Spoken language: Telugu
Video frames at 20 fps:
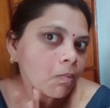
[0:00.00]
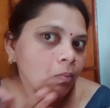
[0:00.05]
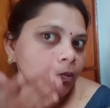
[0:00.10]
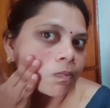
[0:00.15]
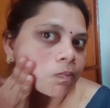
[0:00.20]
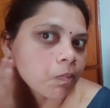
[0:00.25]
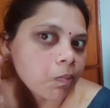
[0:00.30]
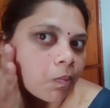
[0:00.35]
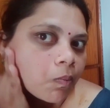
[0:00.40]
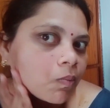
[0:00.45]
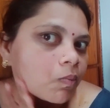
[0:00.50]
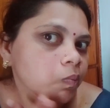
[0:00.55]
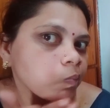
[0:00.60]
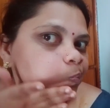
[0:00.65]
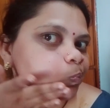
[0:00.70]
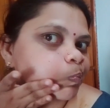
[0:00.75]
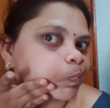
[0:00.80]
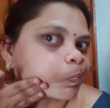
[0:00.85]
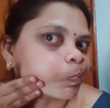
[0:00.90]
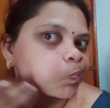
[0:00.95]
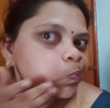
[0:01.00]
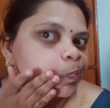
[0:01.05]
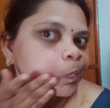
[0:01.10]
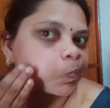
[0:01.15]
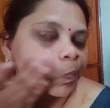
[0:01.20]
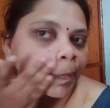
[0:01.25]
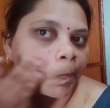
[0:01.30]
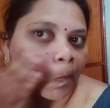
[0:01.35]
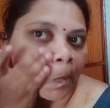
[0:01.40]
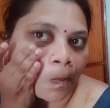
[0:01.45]
ఉన్న మచ్చలు ఉన్న
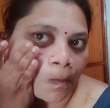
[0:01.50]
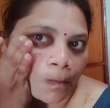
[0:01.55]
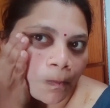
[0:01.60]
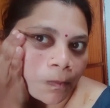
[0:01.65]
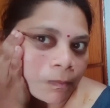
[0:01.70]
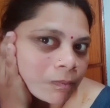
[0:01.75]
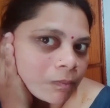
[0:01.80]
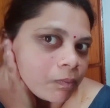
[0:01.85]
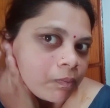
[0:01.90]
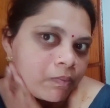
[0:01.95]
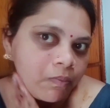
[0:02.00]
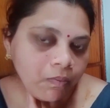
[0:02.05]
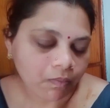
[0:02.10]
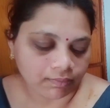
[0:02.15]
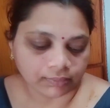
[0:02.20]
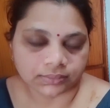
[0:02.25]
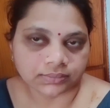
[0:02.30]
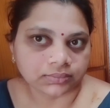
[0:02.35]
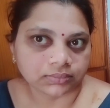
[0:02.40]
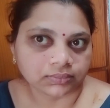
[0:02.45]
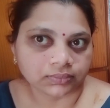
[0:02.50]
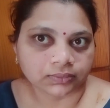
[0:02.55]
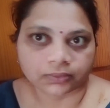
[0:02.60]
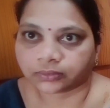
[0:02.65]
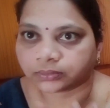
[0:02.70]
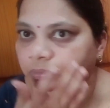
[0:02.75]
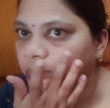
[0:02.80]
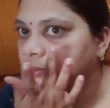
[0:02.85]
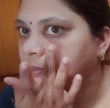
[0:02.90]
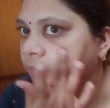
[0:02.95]
ఈ ఫేస్ ప్యాక్ మంచి యూజ్
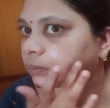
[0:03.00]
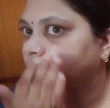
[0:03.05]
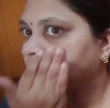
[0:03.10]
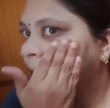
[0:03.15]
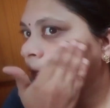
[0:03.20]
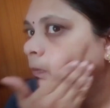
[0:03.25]
అవుతుంది